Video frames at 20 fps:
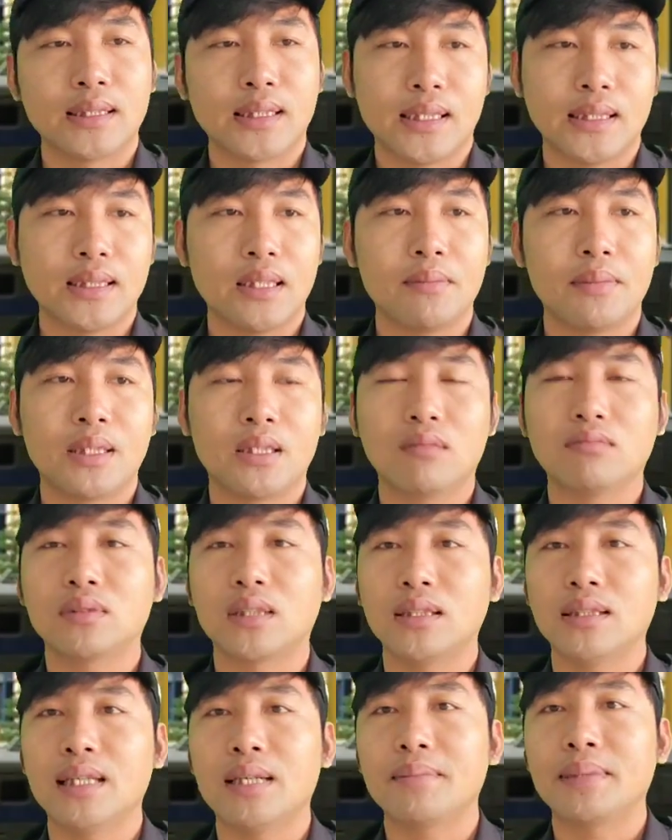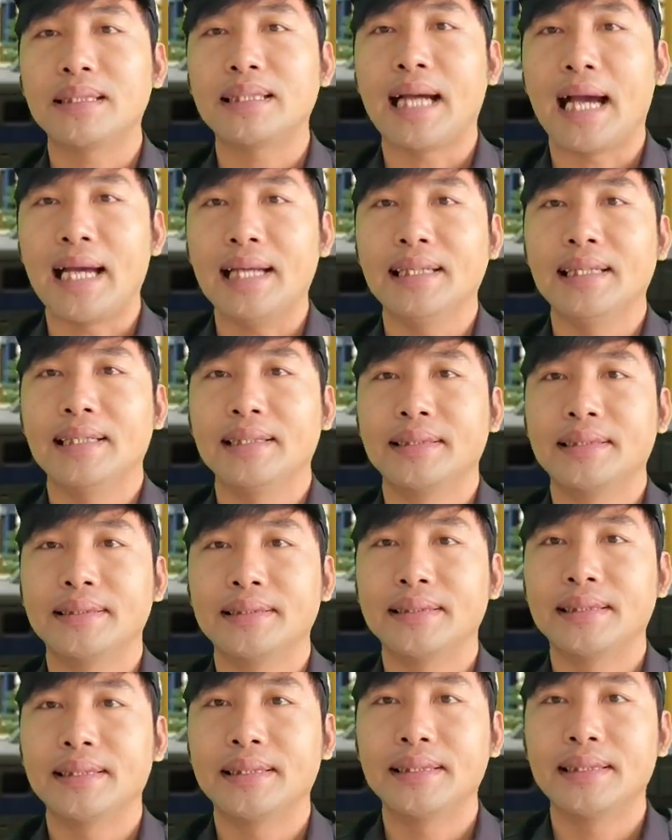tại sao mình không tự ra mình cãi đi
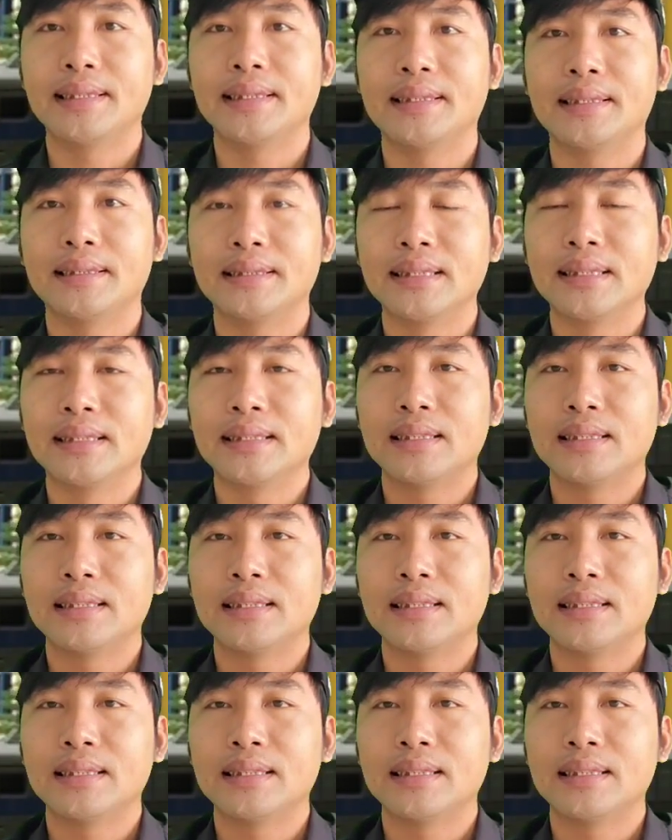à,